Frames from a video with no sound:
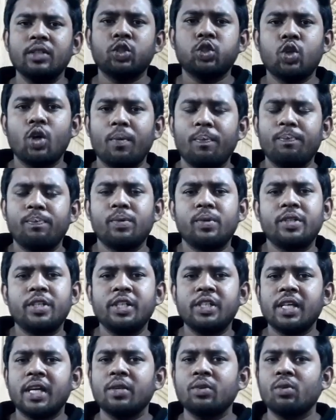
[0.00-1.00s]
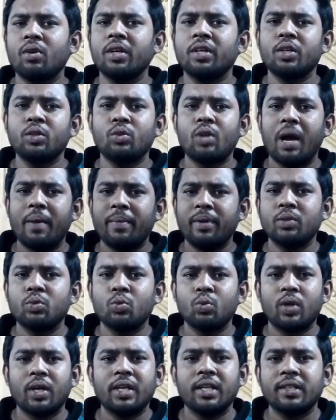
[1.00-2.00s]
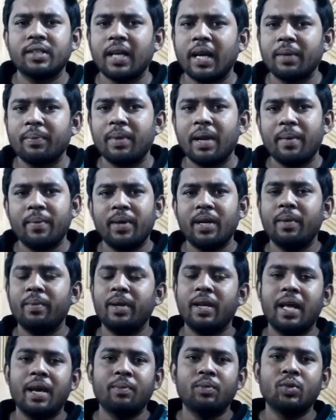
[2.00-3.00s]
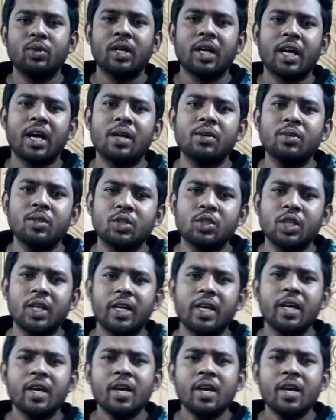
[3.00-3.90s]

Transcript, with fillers: সব ডিজাইনগুলো কিন্তু আমার দোকানে থাকবে অ্যাভেলেবেল এমন না কারণ হচ্ছে